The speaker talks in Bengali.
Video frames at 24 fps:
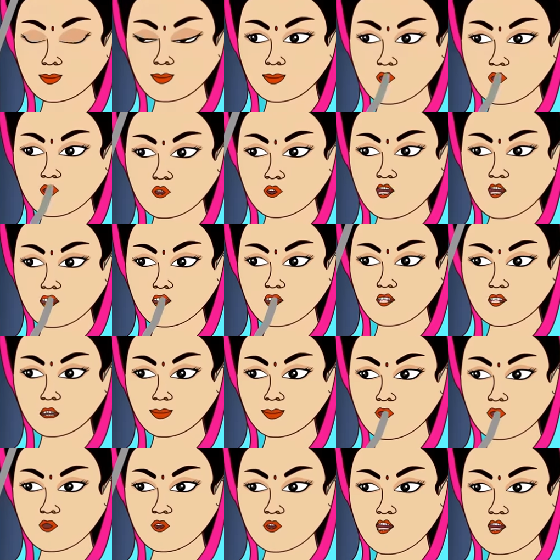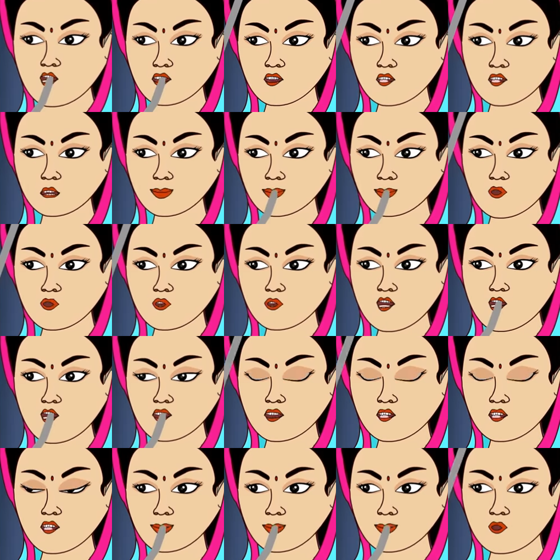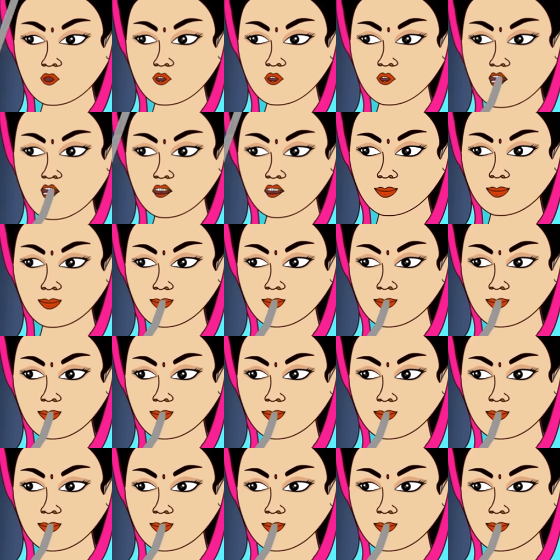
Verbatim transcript: কিন্তু আপনি তো ঠিক চাল নিতে চলে এসেছেন